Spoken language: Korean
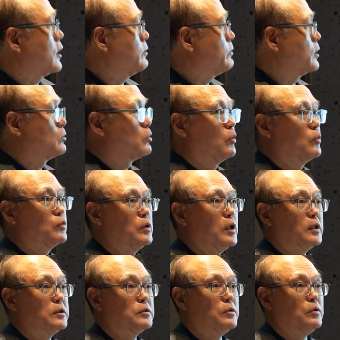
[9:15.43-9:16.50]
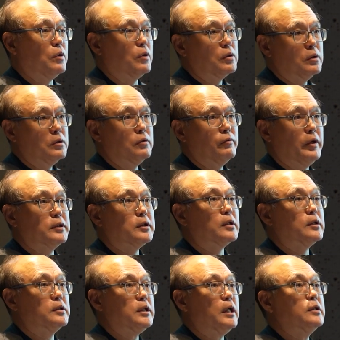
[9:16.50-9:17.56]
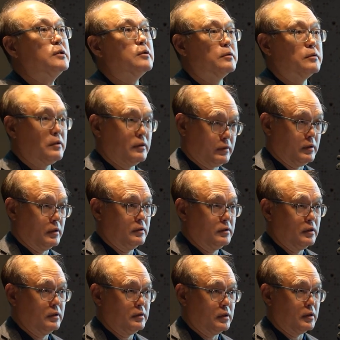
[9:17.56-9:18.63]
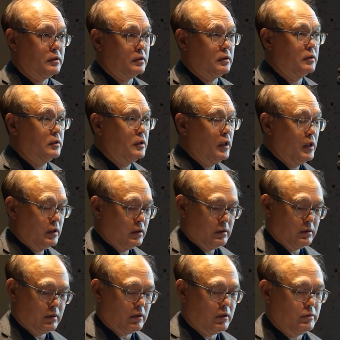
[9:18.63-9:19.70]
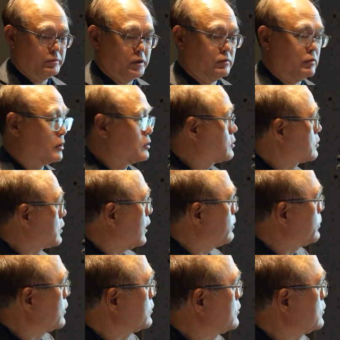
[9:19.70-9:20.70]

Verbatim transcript: 개발 도구를 가지고 그 회사를 차리셨었던 이제 그런 그 경험이 있고 그래서 아마